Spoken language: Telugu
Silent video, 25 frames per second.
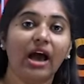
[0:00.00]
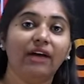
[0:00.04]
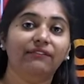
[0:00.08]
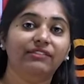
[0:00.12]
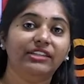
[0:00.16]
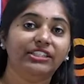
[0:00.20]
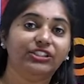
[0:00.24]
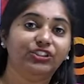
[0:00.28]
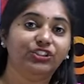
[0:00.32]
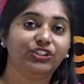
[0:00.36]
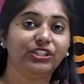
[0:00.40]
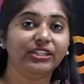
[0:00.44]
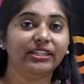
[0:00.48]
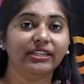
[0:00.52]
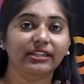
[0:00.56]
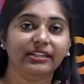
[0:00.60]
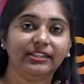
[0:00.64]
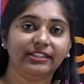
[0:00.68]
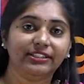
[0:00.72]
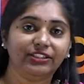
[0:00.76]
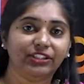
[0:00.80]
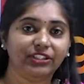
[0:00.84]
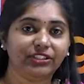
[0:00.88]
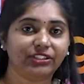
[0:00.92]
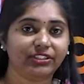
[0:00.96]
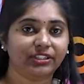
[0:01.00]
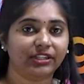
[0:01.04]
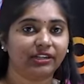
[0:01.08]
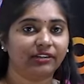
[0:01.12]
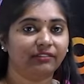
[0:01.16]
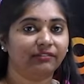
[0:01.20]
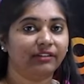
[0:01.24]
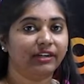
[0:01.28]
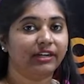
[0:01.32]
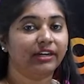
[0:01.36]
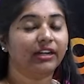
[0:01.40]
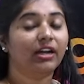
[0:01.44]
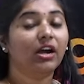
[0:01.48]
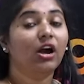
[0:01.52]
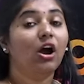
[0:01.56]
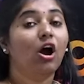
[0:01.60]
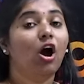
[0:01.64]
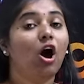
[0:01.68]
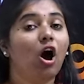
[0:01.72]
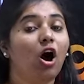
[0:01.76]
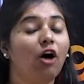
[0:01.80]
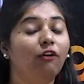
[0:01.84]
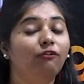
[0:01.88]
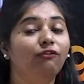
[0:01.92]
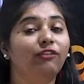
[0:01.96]
అవి ఇచ్చి రిజిస్టర్ అవ్వండి
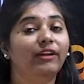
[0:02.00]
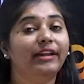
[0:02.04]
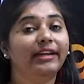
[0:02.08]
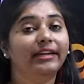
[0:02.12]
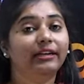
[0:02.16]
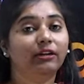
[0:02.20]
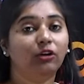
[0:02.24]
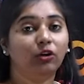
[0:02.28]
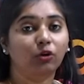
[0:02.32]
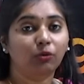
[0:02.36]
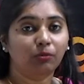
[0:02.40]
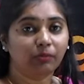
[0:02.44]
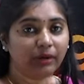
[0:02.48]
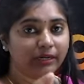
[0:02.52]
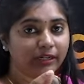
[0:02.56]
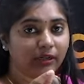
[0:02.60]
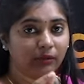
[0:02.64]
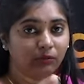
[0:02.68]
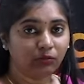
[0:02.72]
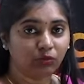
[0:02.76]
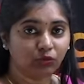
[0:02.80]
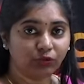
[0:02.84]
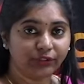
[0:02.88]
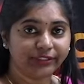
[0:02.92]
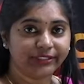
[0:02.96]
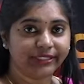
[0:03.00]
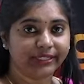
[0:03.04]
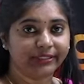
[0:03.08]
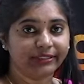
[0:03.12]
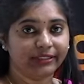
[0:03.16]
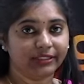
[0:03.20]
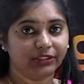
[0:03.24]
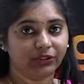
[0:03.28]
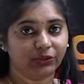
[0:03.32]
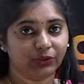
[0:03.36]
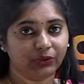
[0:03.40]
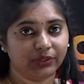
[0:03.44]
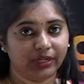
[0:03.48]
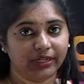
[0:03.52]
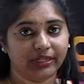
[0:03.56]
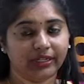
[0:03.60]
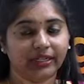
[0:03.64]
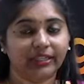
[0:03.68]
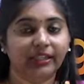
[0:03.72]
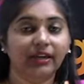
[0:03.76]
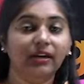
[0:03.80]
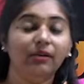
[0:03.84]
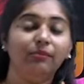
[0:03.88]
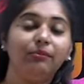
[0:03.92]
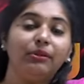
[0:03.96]
ఆఫ్లైన్లో మనకి మూడు సెంటర్స్ ఉన్నాయి
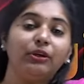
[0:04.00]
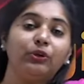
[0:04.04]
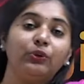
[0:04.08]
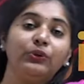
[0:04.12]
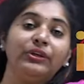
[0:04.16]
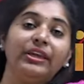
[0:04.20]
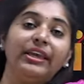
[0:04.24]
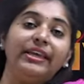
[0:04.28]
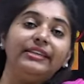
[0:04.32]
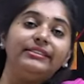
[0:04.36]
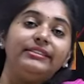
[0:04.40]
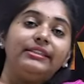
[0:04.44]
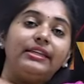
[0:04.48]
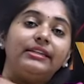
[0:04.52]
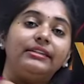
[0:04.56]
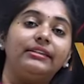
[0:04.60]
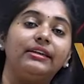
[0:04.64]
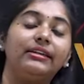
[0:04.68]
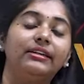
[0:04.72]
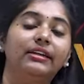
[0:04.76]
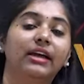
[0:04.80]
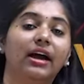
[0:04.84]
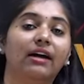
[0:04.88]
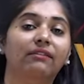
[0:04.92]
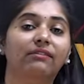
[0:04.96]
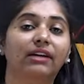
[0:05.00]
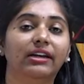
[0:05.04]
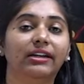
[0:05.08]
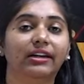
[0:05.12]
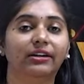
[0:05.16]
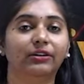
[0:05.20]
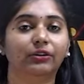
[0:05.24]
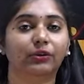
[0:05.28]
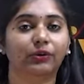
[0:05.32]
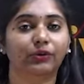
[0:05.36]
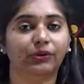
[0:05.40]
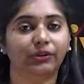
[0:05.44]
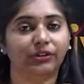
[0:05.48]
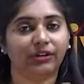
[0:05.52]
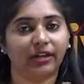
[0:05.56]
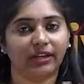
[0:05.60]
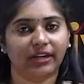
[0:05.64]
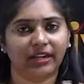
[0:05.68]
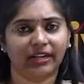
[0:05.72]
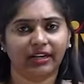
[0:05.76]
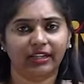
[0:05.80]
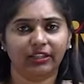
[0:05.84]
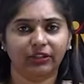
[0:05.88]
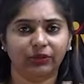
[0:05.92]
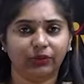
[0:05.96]
కదా మీకు ఏ సెంటర్ కావాలి
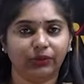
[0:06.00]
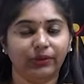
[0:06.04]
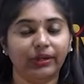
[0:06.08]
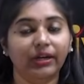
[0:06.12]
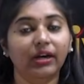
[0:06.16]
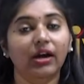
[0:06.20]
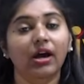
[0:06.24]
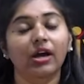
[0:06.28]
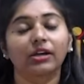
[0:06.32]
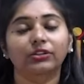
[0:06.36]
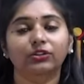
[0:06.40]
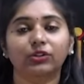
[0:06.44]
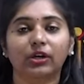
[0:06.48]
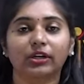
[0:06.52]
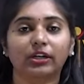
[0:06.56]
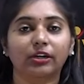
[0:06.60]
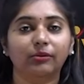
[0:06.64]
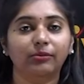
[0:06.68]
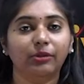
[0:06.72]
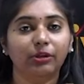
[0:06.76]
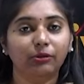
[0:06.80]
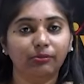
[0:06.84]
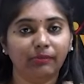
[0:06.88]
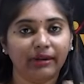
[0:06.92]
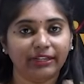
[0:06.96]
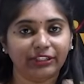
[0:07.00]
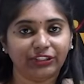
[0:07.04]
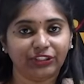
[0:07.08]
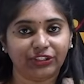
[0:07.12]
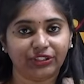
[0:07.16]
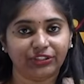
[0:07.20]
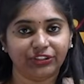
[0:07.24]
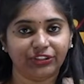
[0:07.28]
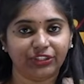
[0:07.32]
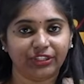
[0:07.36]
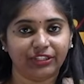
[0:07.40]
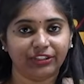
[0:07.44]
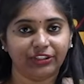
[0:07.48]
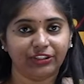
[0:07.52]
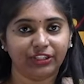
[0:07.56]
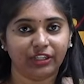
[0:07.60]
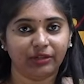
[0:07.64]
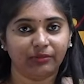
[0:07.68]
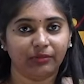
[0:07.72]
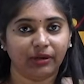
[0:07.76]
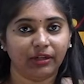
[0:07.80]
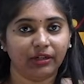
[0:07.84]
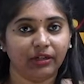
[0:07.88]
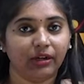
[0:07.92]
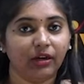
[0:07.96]
అనుకుంటున్నారు అనేది కూడా సో అక్కడ మీరు మెన్షన్ చేయొచ్చు
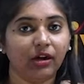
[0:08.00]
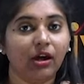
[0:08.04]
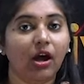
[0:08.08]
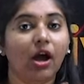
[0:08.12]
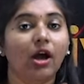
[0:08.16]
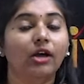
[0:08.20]
అనమాట